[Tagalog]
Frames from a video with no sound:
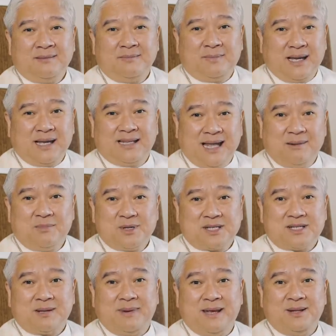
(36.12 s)
Pagkatapos
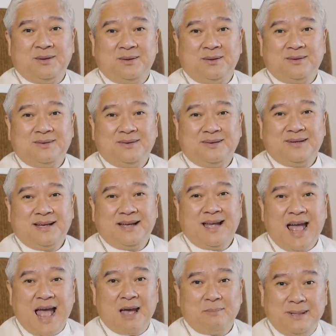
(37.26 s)
sasabihin kong,
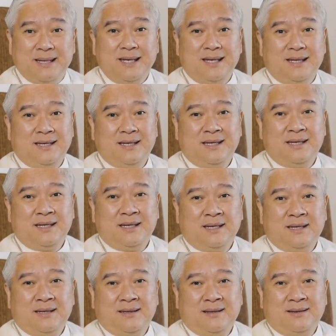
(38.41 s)
happy.
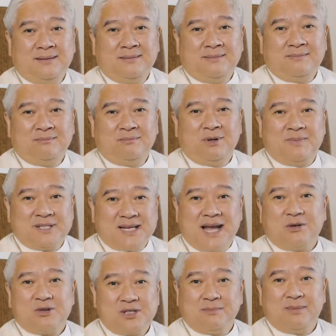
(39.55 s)
pumasa
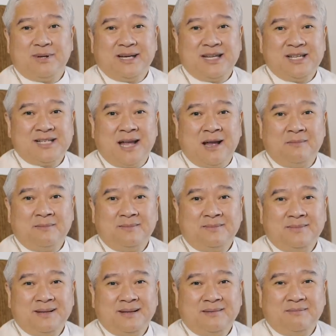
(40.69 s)
ako sa board exam,
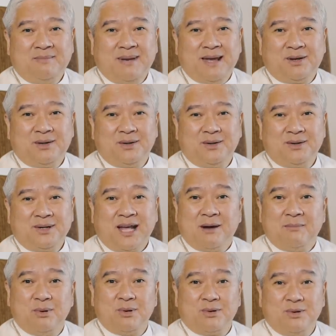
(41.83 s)
pero
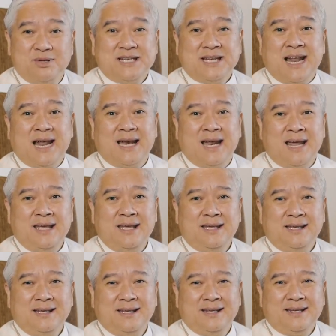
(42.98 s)
nakaburol si nanay.
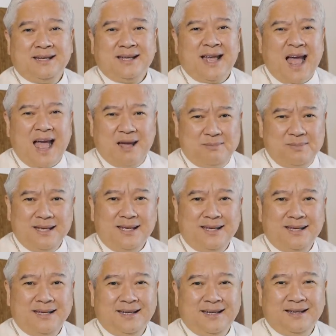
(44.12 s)
Happy.
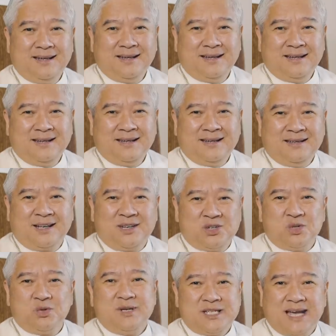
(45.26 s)

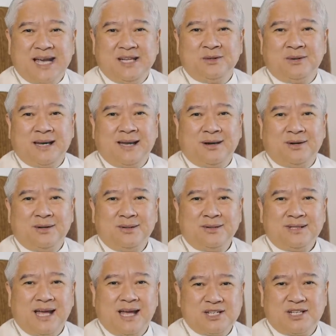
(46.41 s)
Nag-suicide yung anak ko
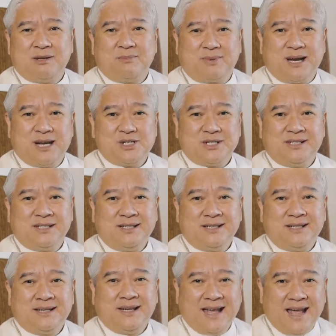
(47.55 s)
dahil sa depression.
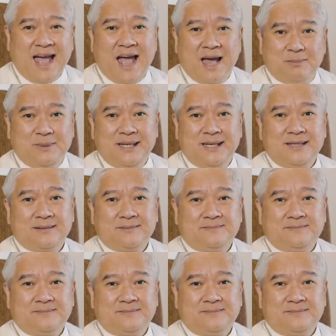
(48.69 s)
Happy.